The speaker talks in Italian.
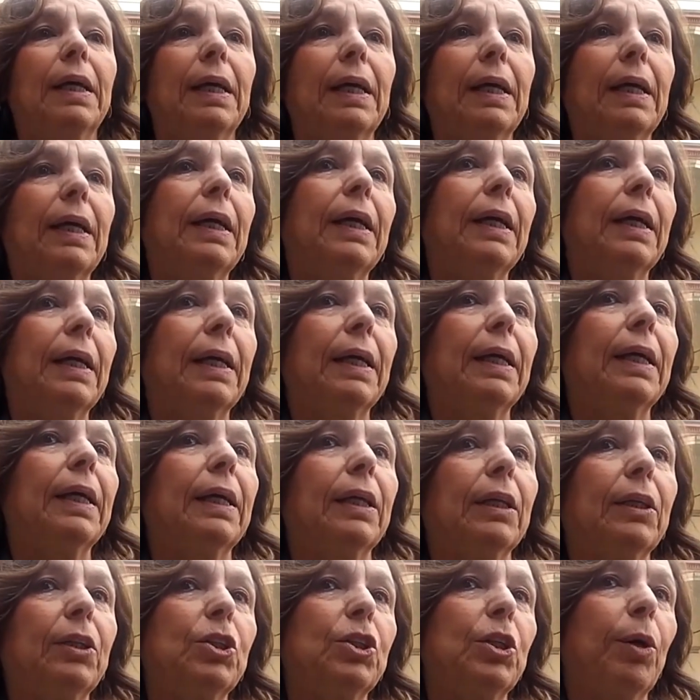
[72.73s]

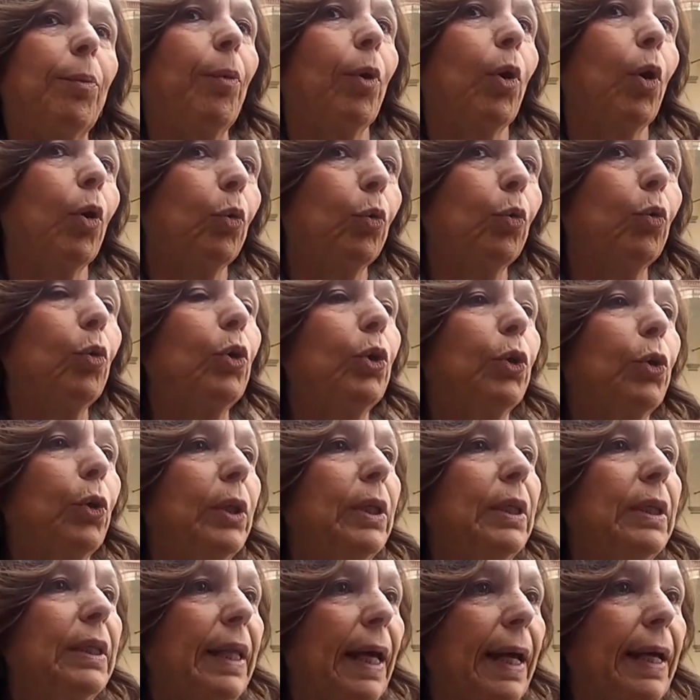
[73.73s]
eh, diciamo, con un unico
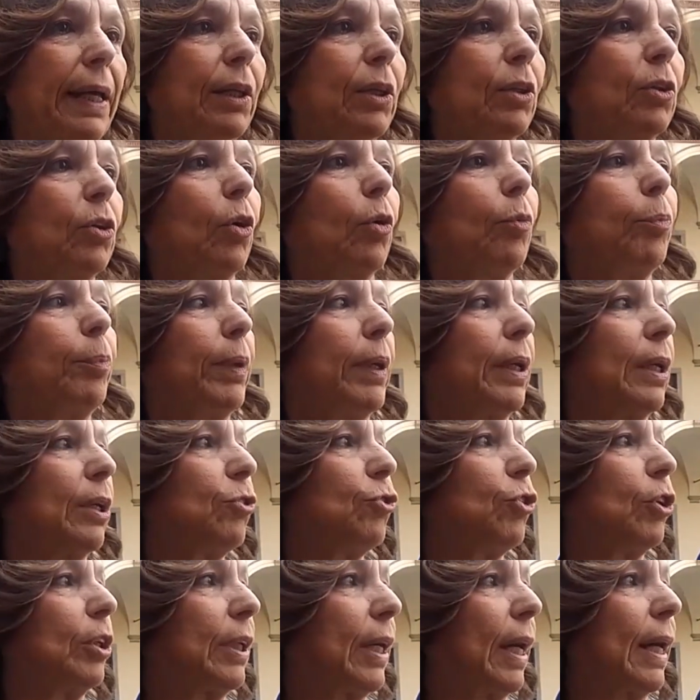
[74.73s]
intento per
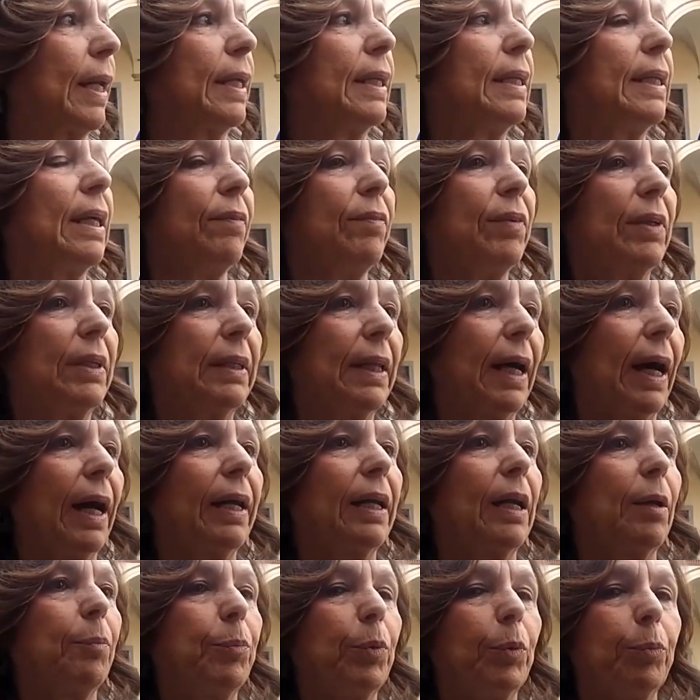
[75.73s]
cercare di
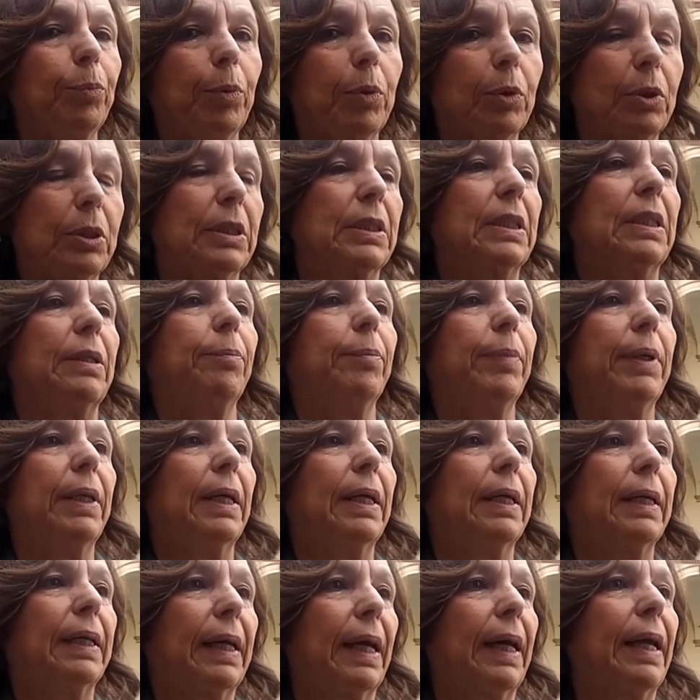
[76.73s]
evitare il più
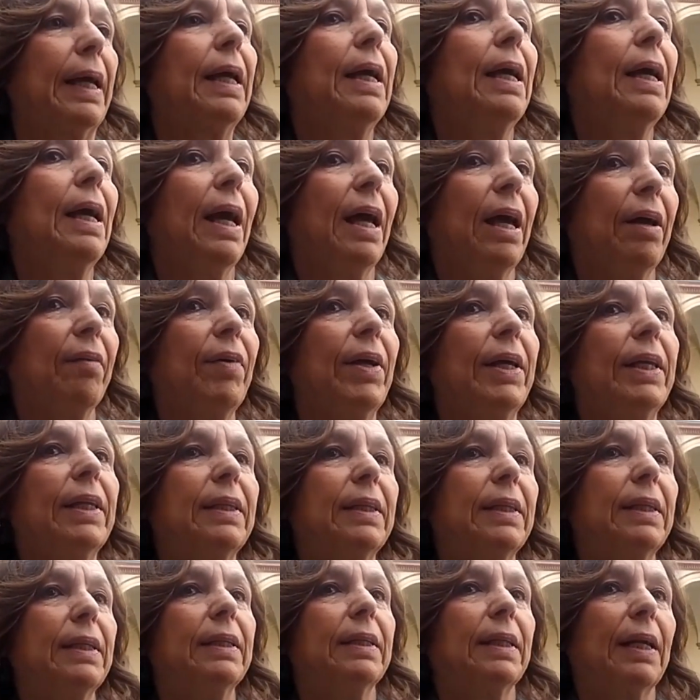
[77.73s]
possibile che
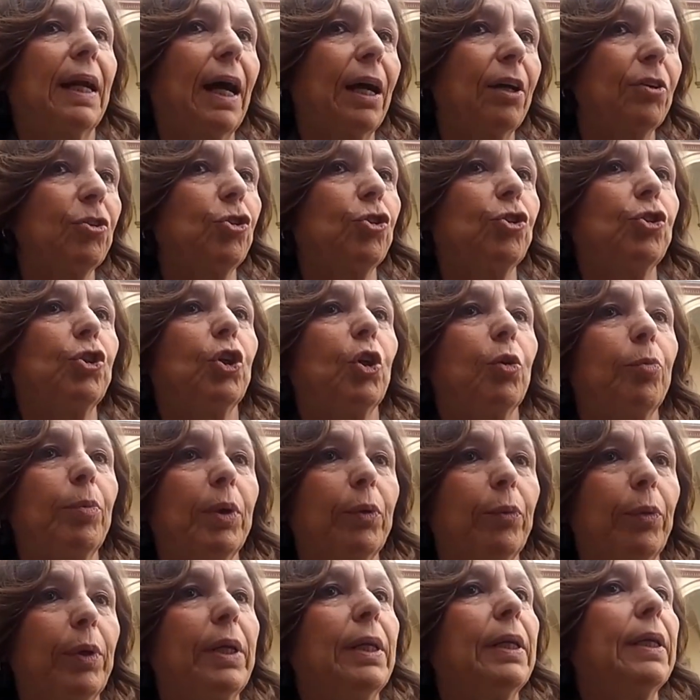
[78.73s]
eventi tragici
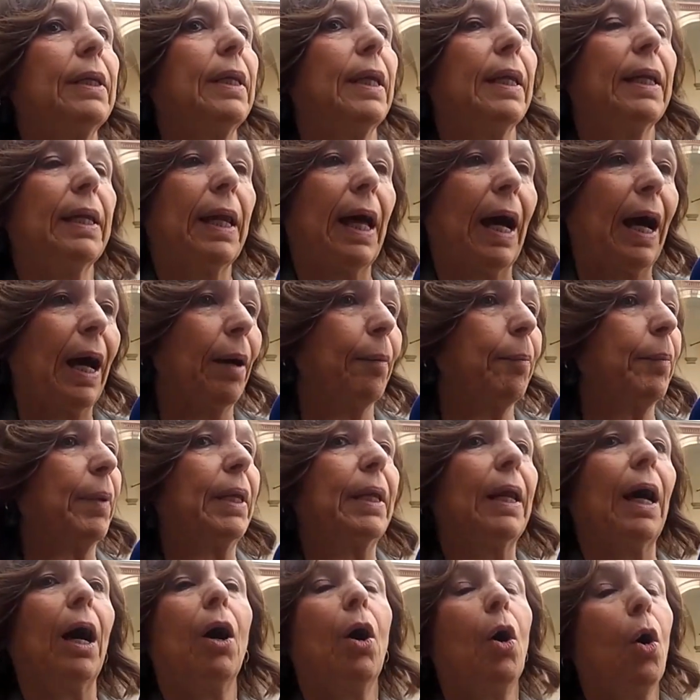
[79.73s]
come quelli
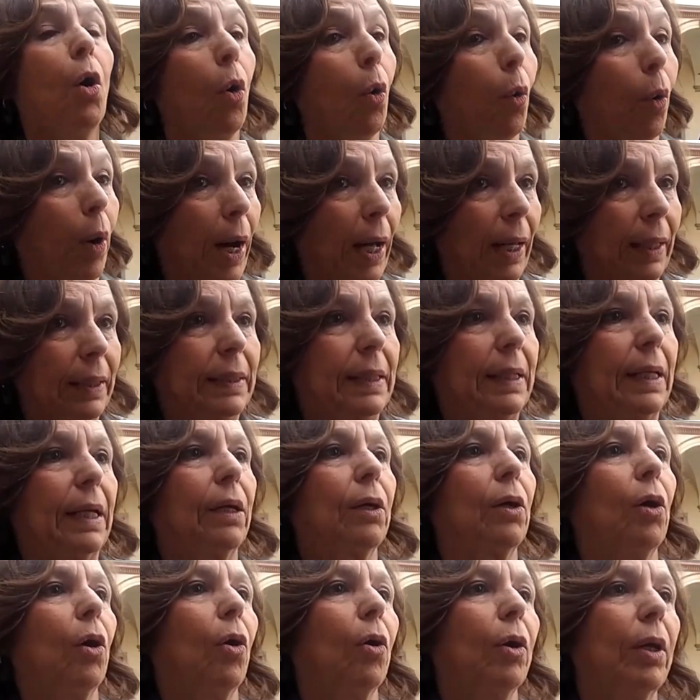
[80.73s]
dell'Amina o altri
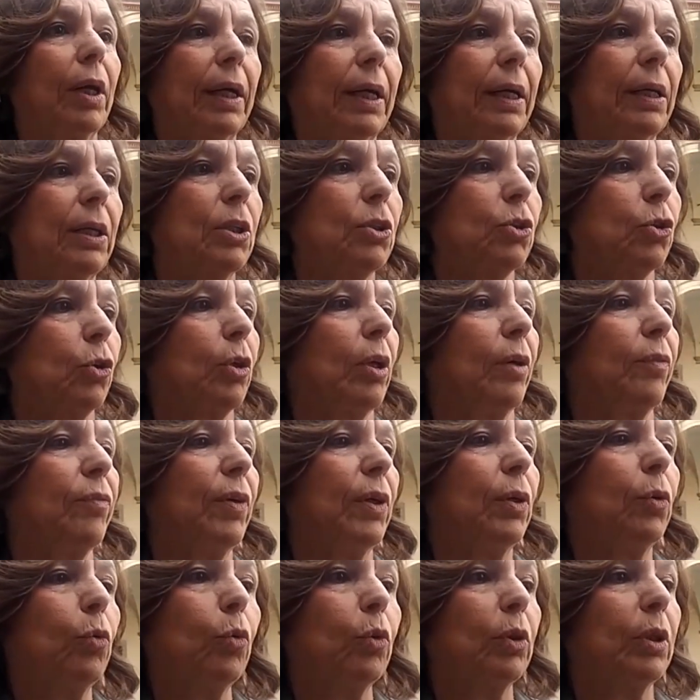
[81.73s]
ancora che ne sono
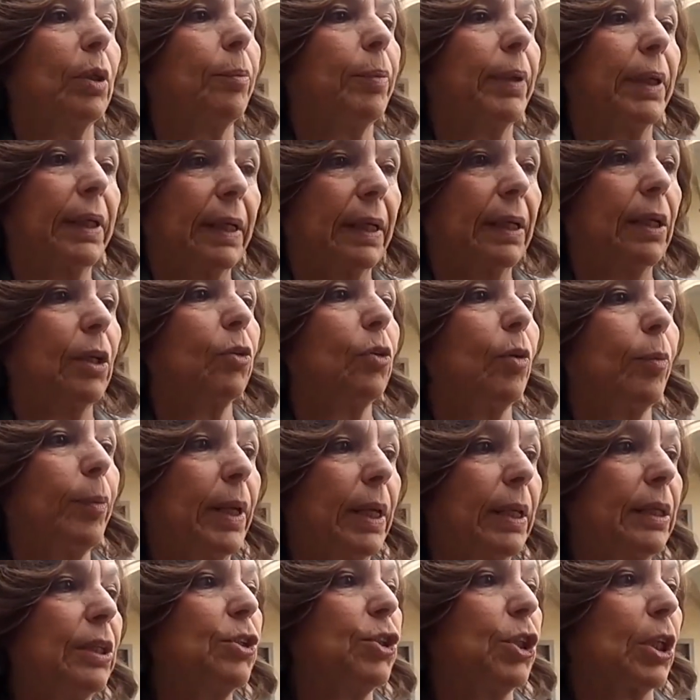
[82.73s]
avvenuti perché nel
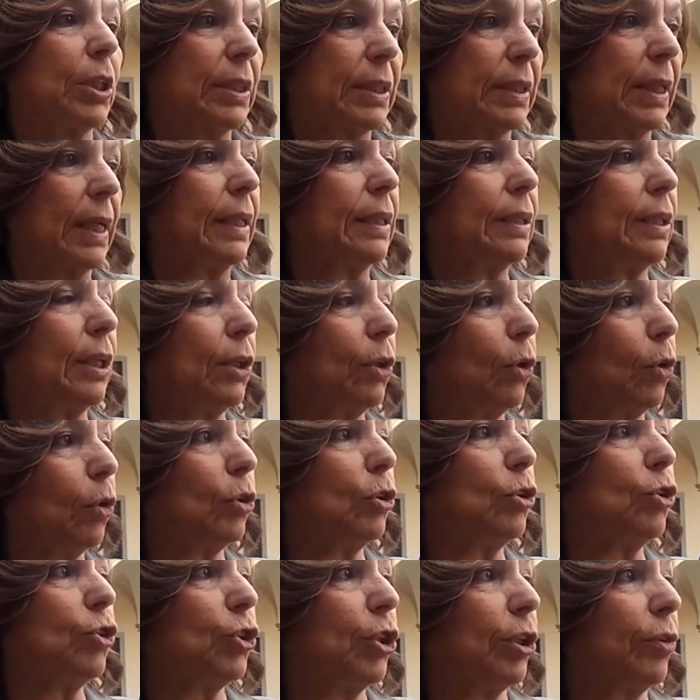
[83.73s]
2017 io lo
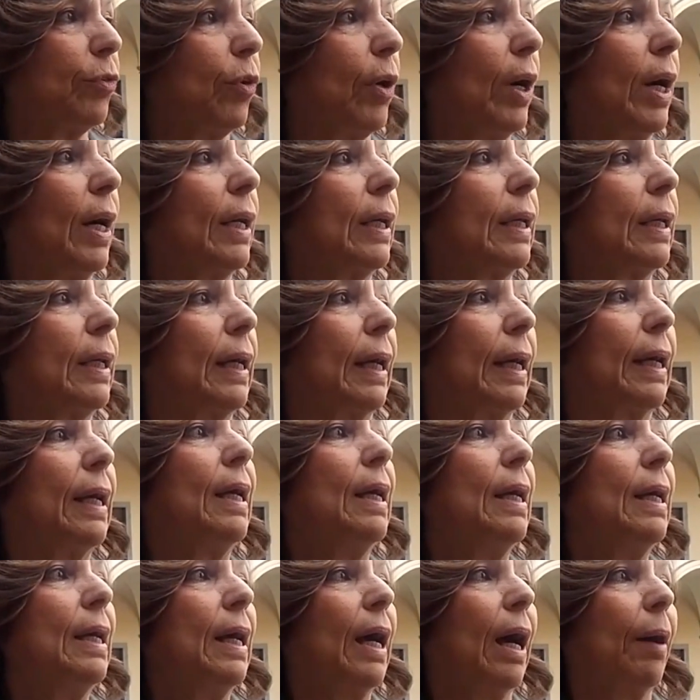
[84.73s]
dicevo dicevo anche
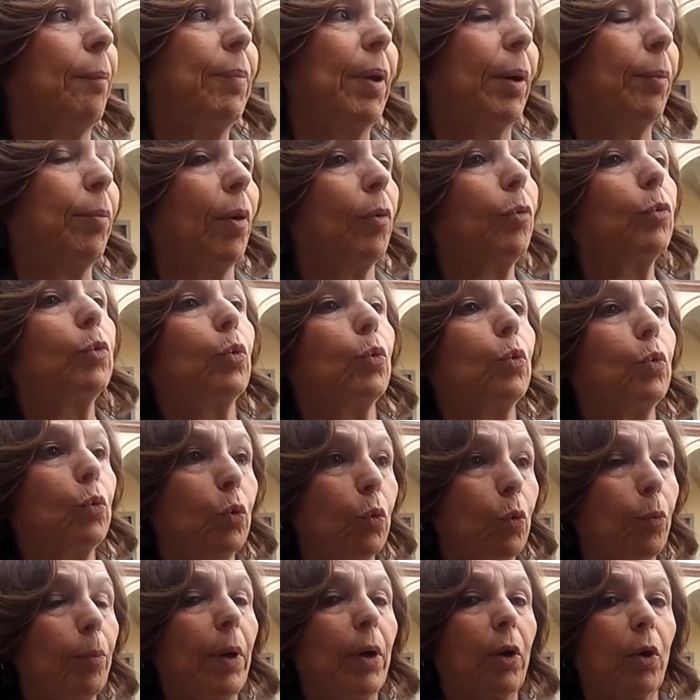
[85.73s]
abbiamo avuto un
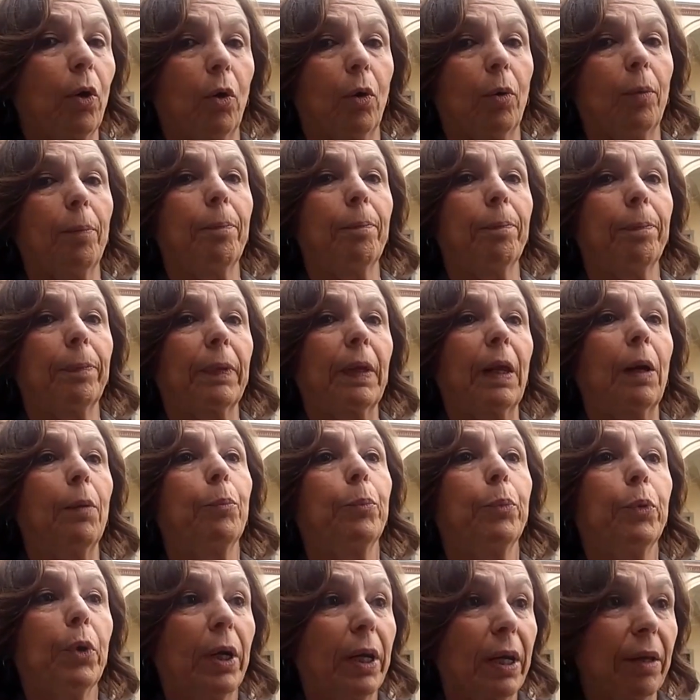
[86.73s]
numero mh,
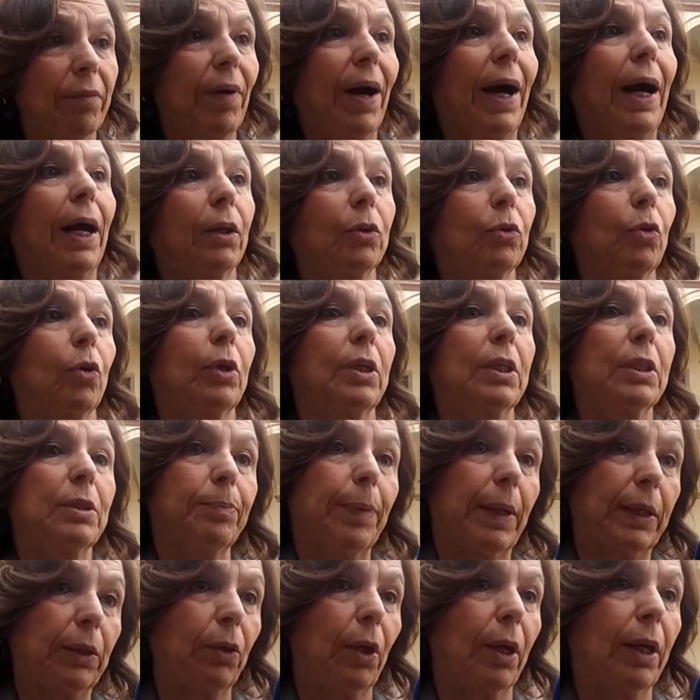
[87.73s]
più elevato
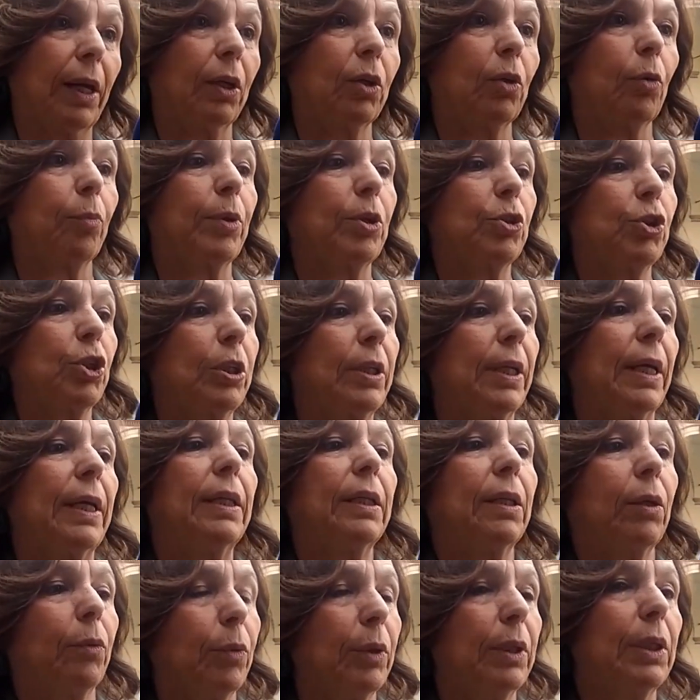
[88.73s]
rispetto all'anno
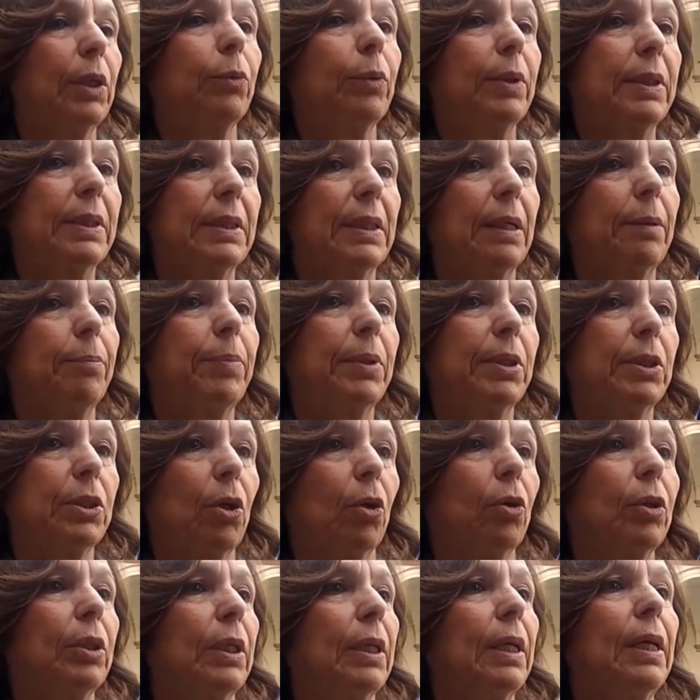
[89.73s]
precedente, quindi questi
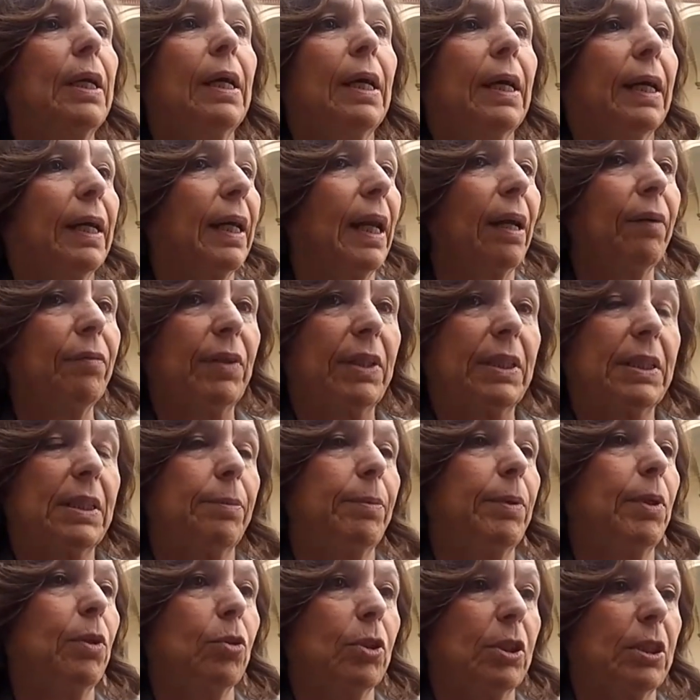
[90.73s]
episodi
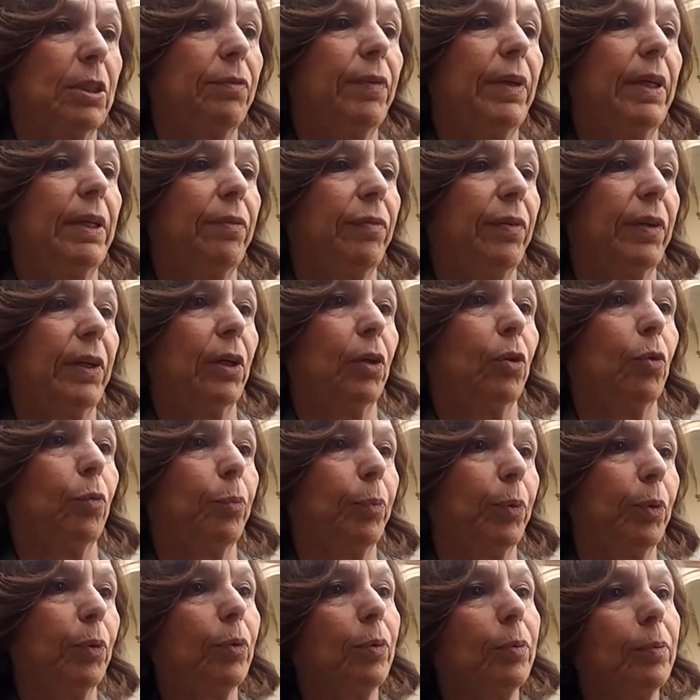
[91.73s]
gravissimi non si verifichino
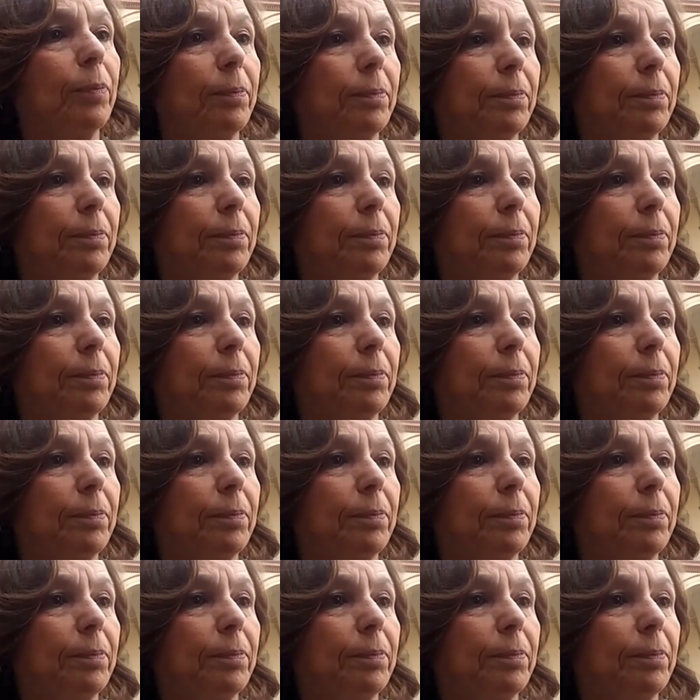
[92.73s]
più.